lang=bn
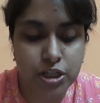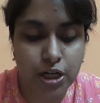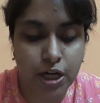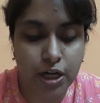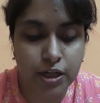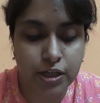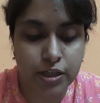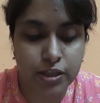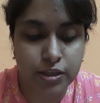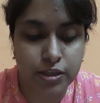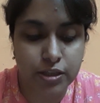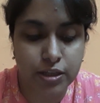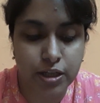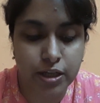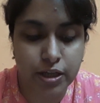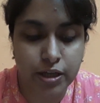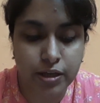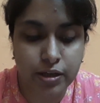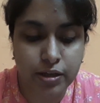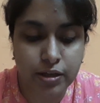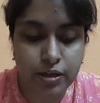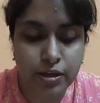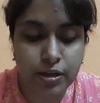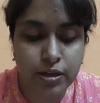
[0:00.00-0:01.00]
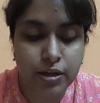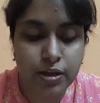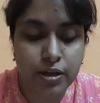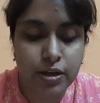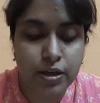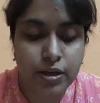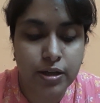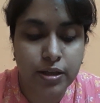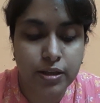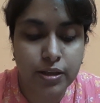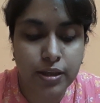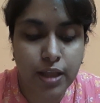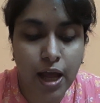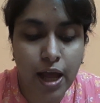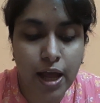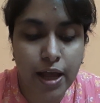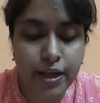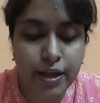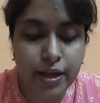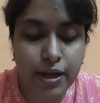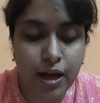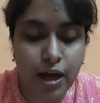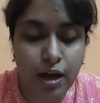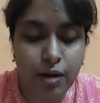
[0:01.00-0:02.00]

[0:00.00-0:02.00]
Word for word: সান্নিধ্যে তাই